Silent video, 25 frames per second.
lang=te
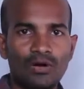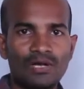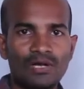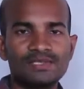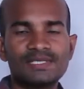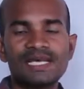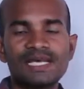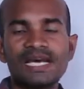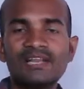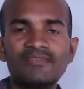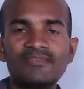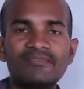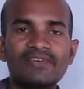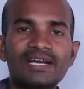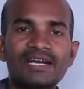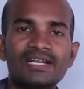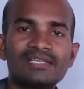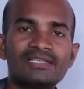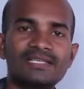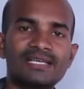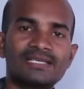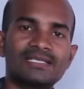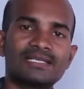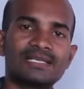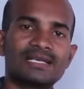ఒకసారి
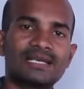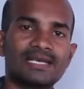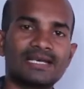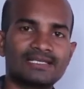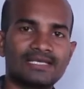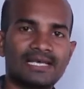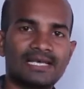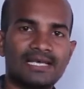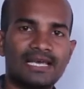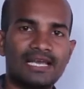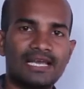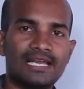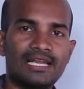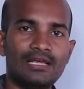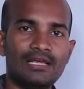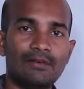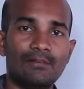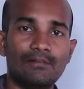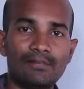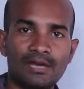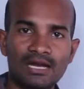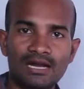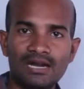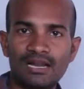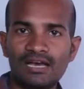వేడి చేసిన కషాయాన్ని
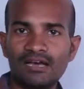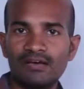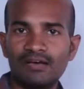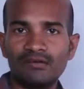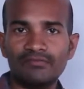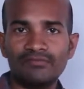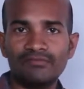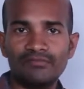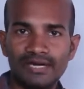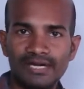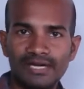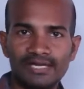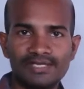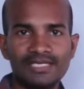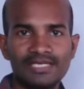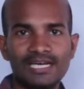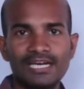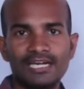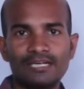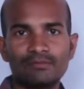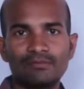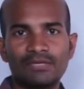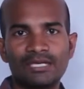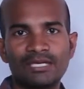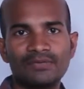మరలా వేడి
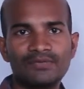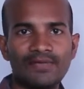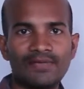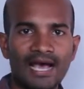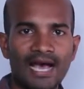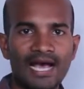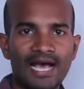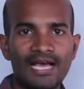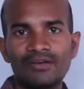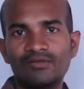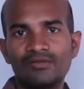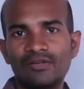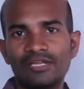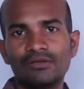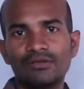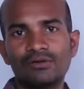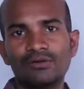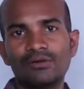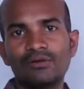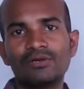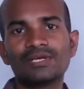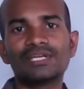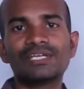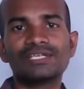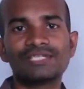చేయడం అనేది
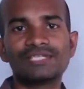ఆయుర్వేదంలో